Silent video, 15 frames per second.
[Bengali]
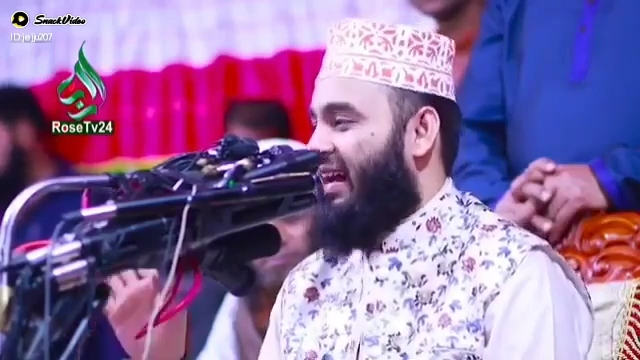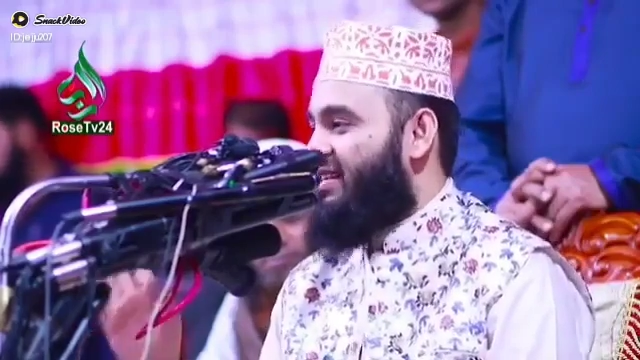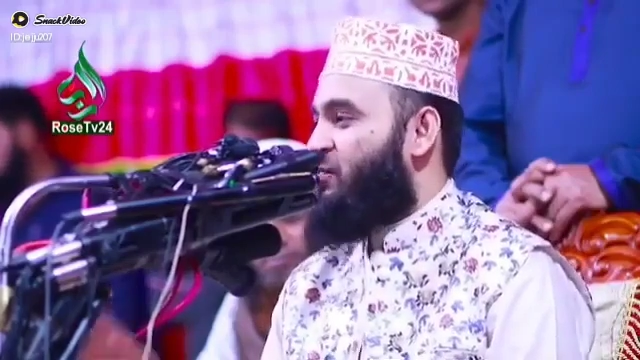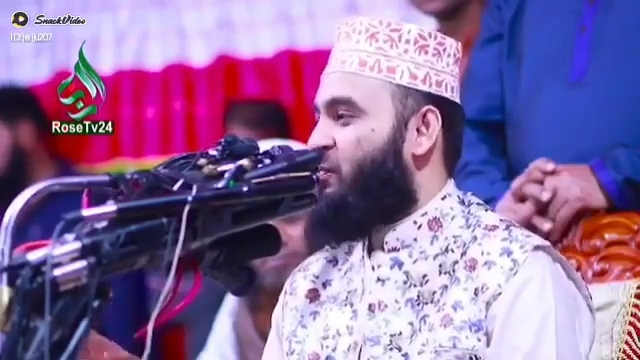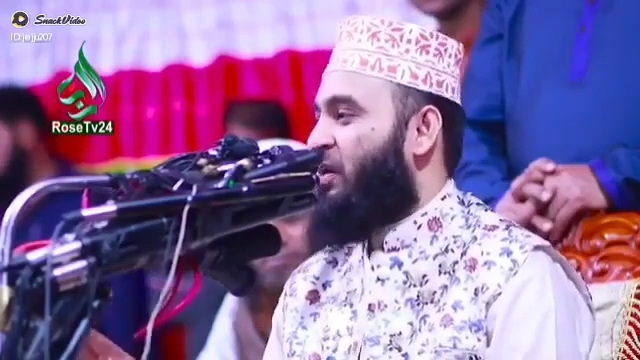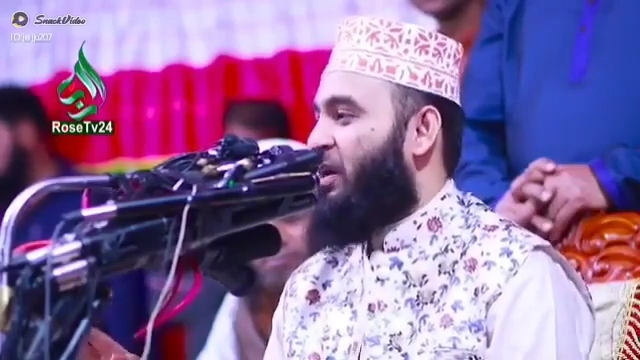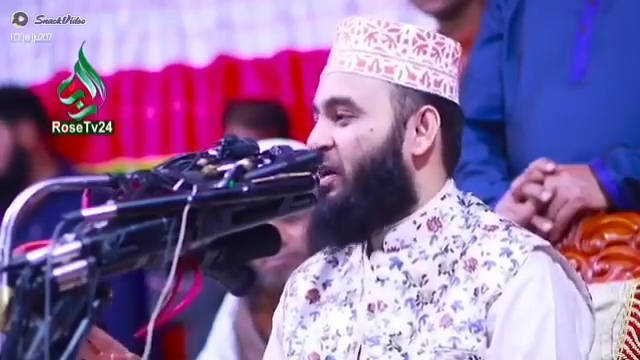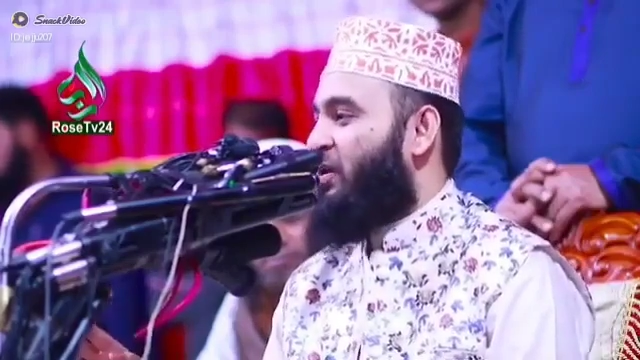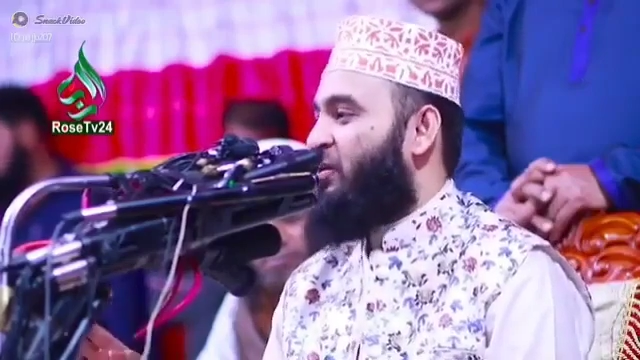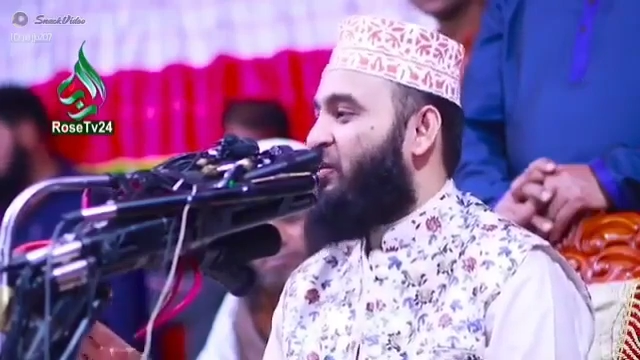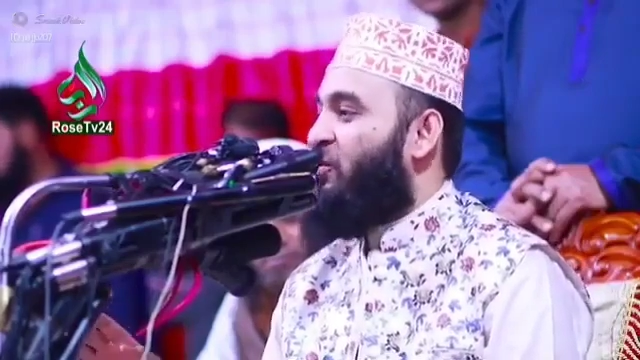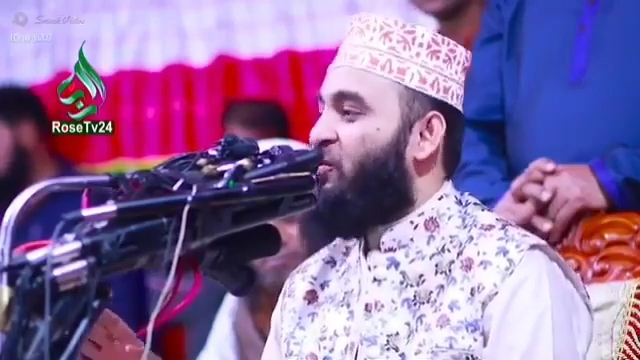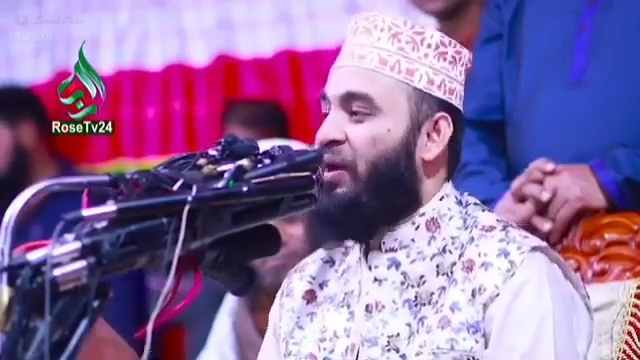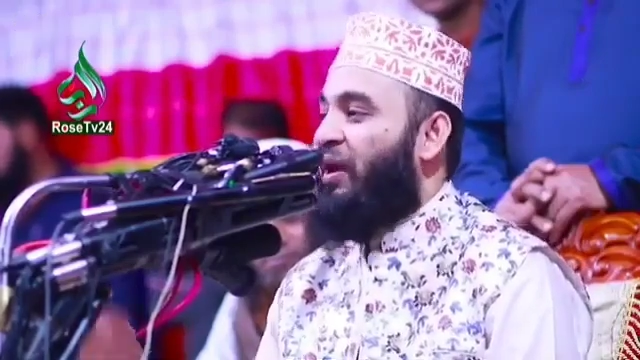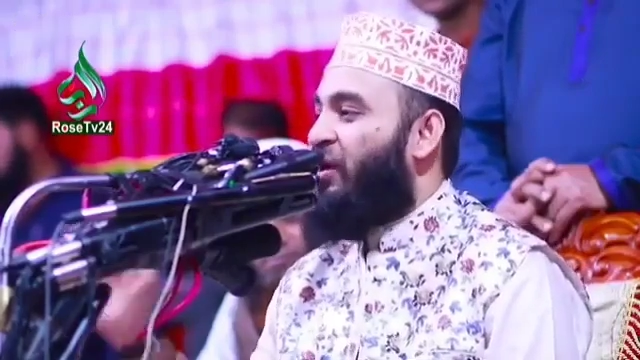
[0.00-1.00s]

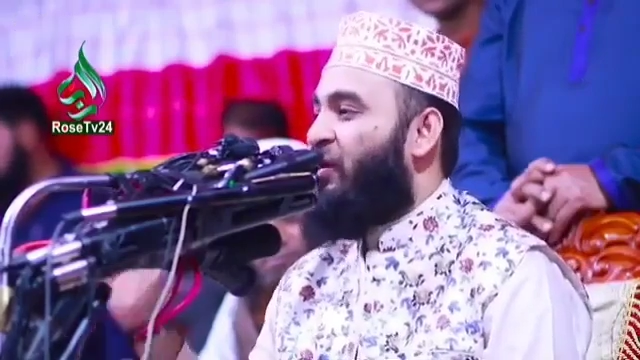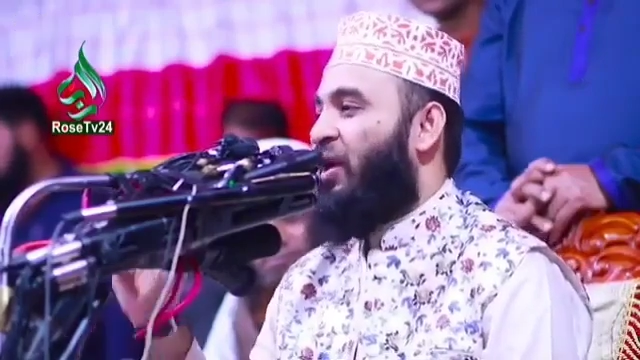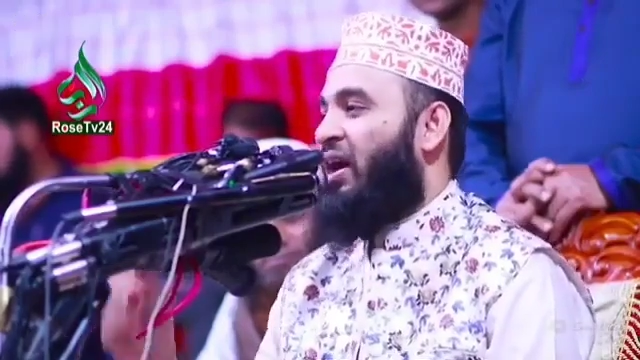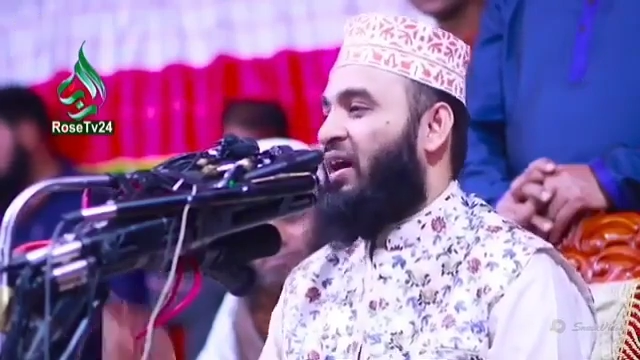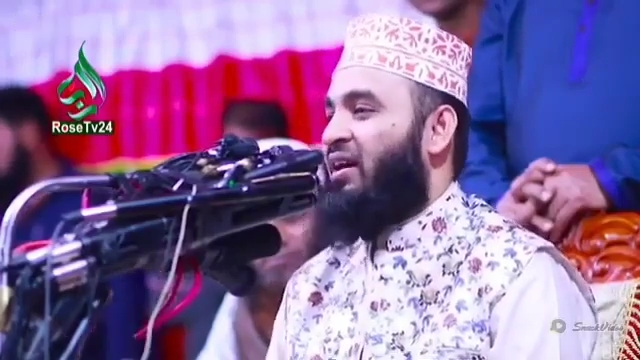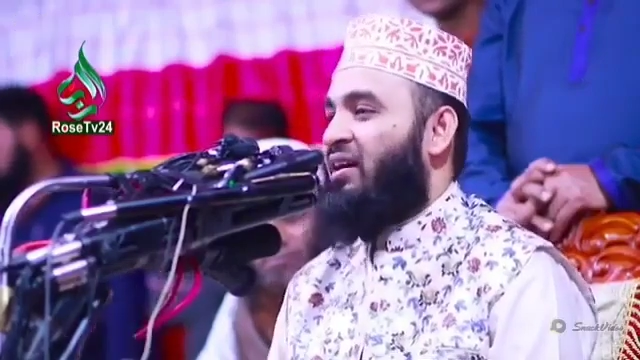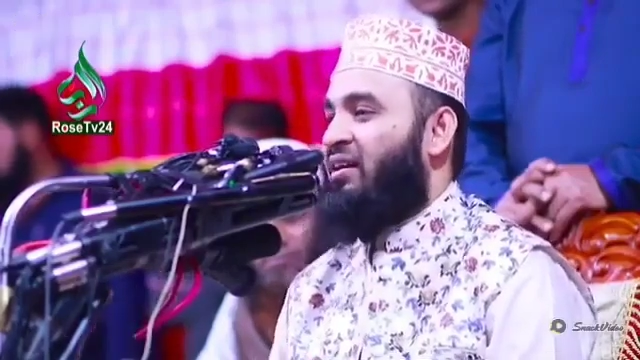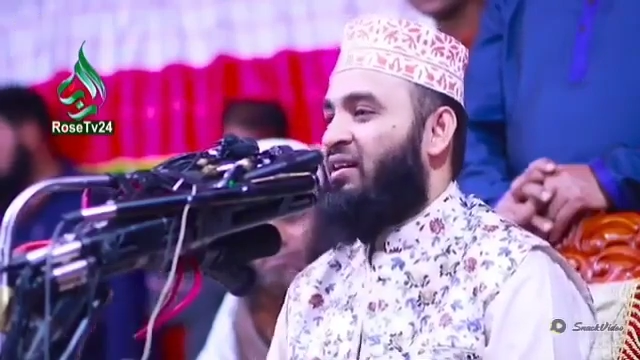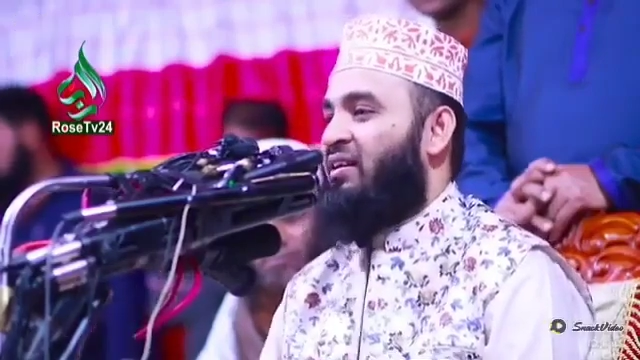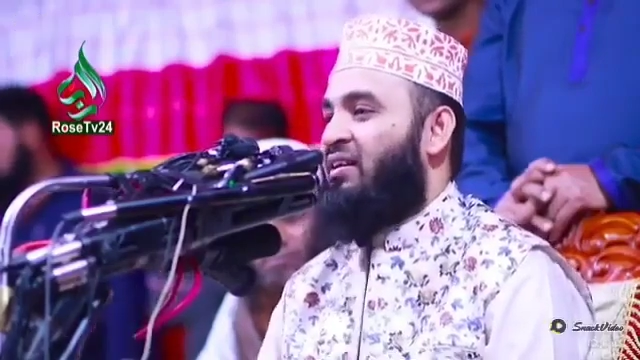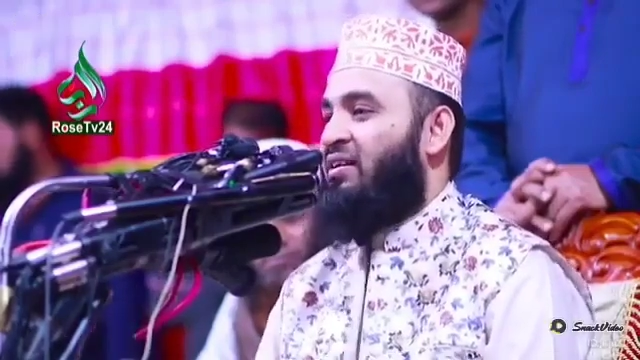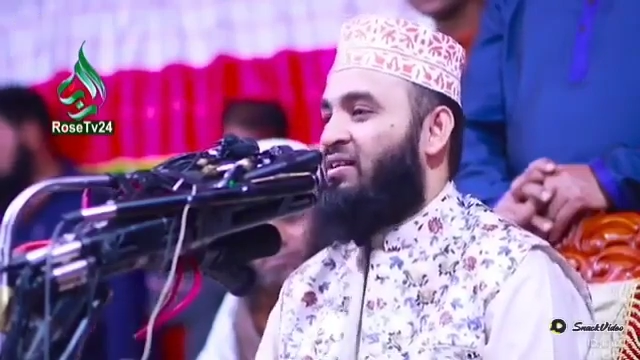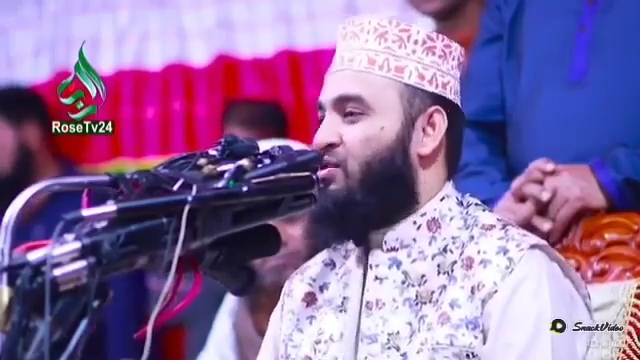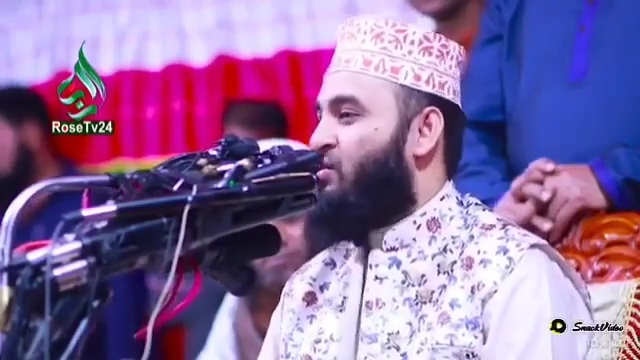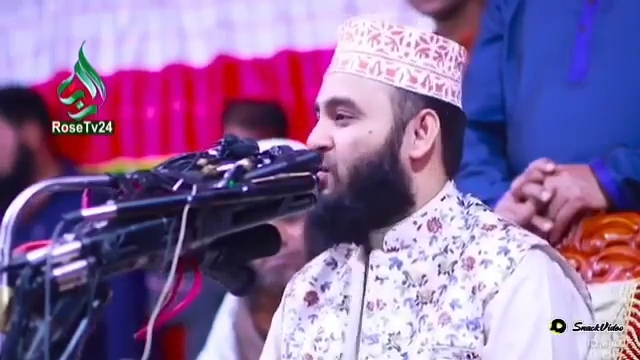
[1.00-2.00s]
গাছপালাগুলো ভেঙো না
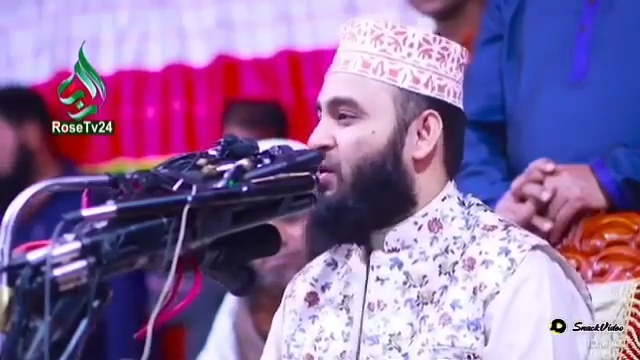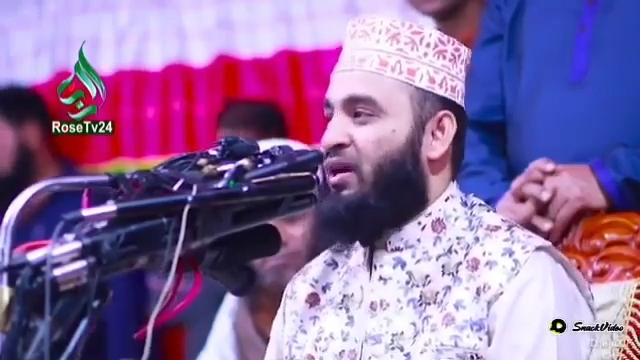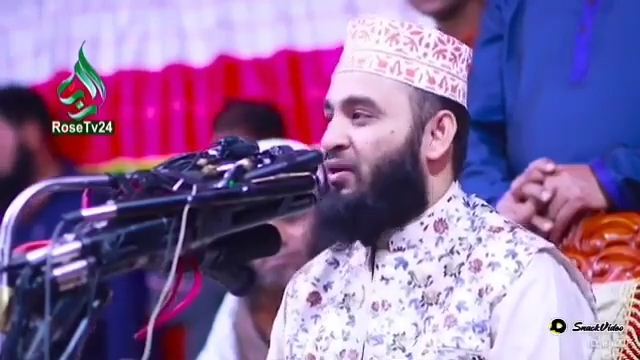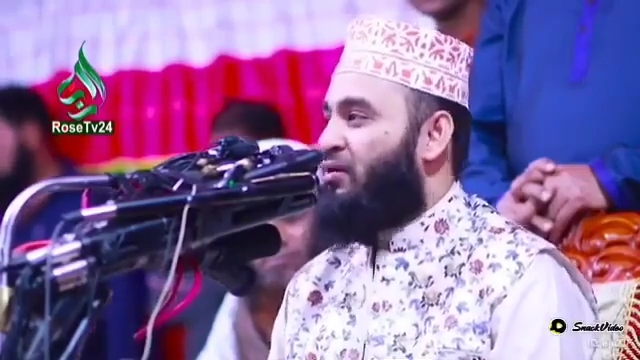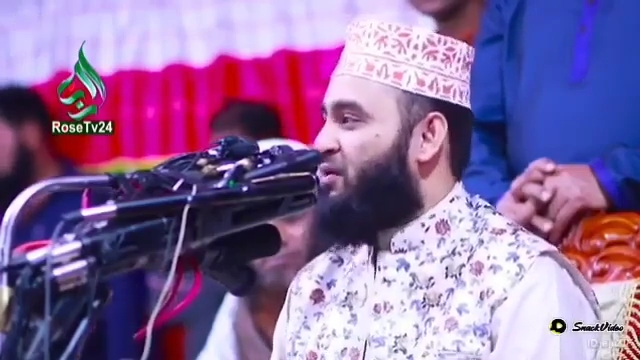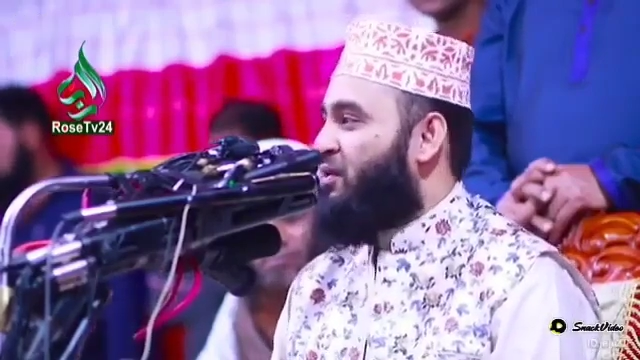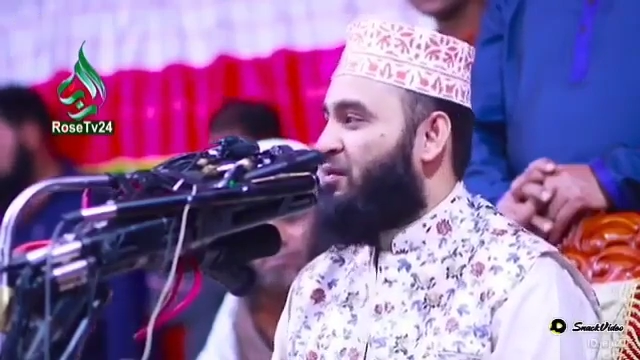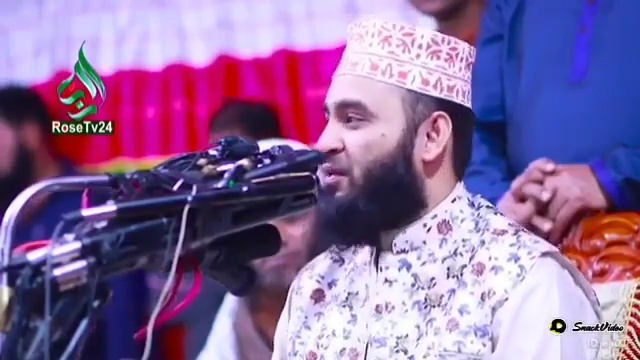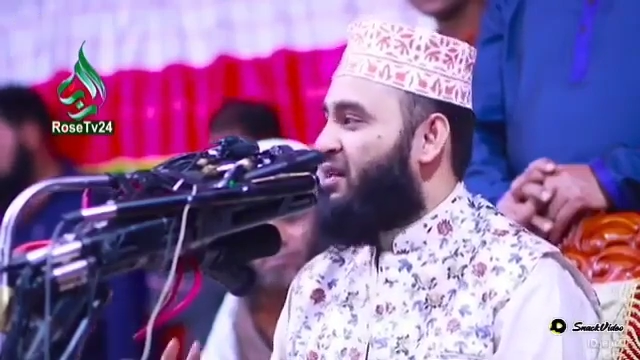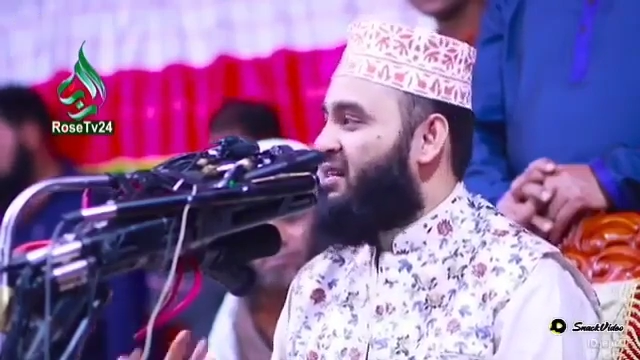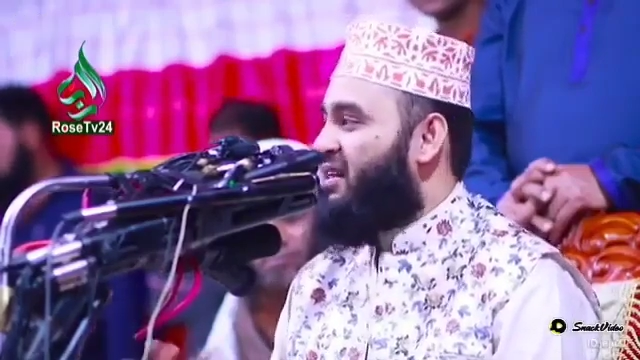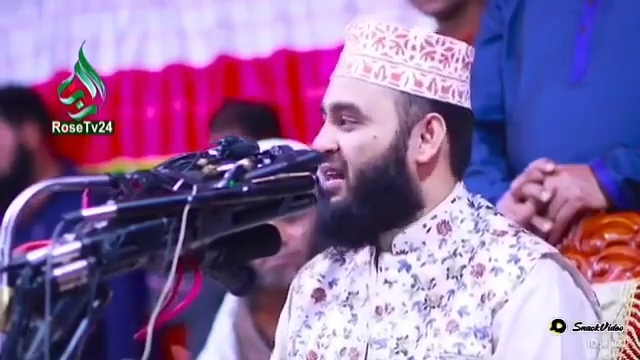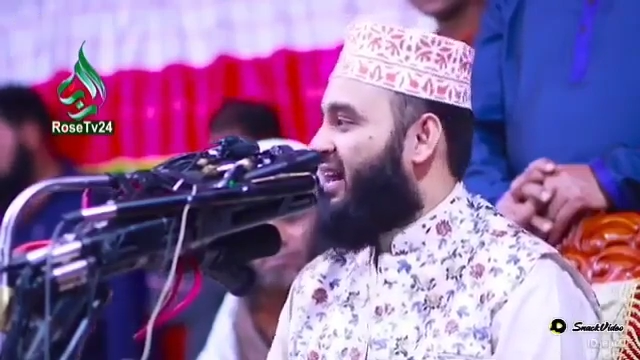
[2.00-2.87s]
সোমানলা করতে মনে